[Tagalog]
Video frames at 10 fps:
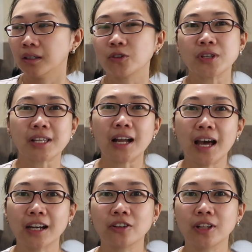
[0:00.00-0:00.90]
nung isang
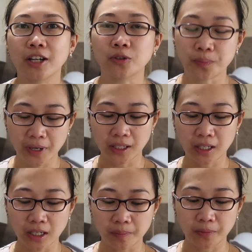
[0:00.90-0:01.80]
araw lang, nung
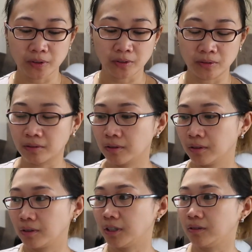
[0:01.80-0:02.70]
pagkatanggap ko nung,
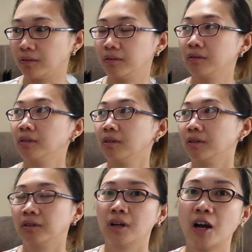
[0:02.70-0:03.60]
ano,
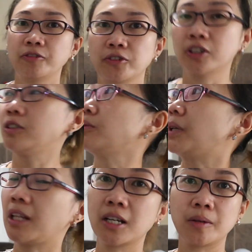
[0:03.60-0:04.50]
after nung
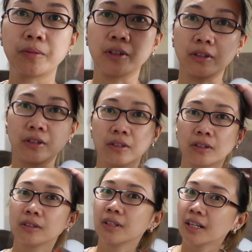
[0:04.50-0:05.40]
matanggap ko to.
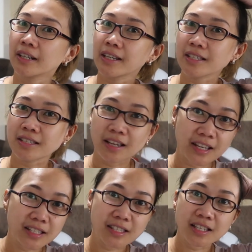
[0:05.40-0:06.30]
Yes,
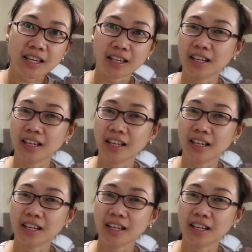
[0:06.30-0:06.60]
guys, see,